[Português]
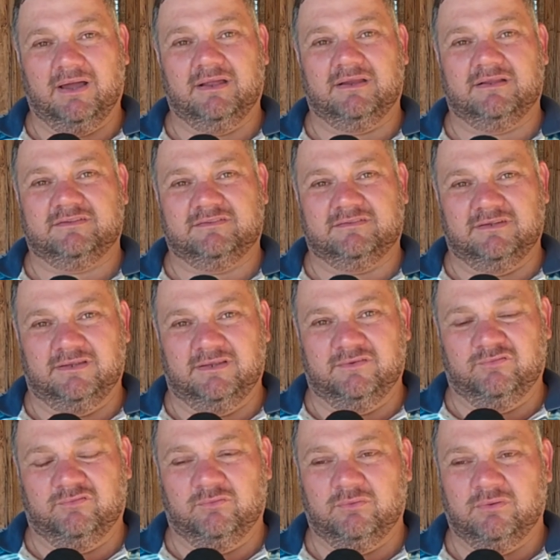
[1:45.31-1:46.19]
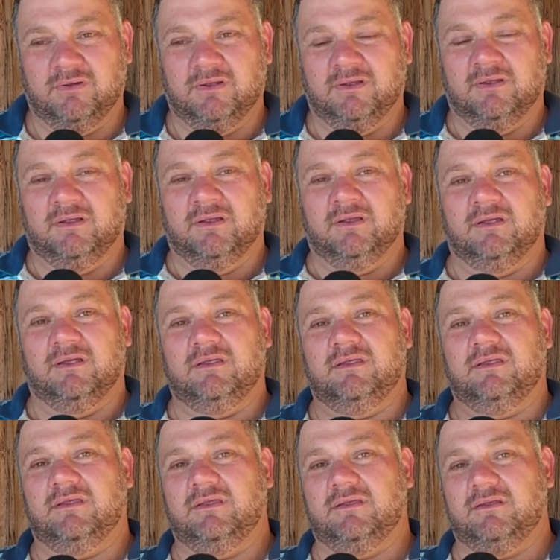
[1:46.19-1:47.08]
agressivo
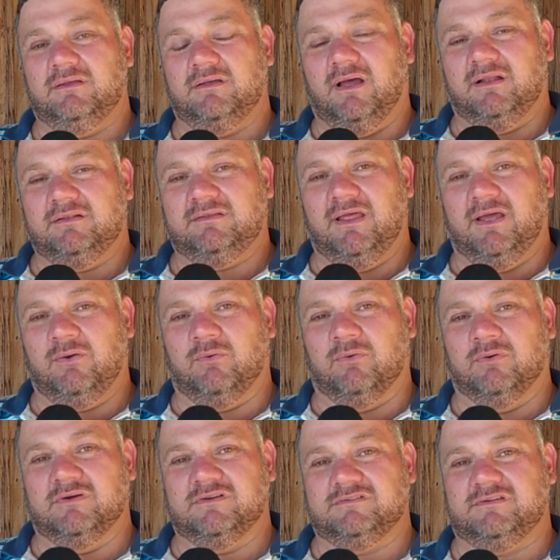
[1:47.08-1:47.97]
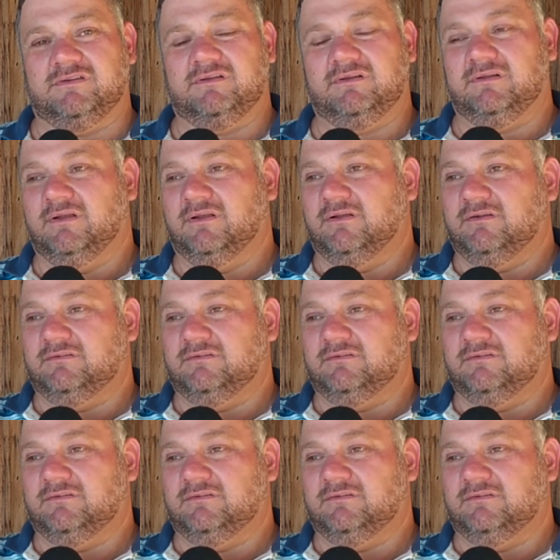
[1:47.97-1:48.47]
e até hoje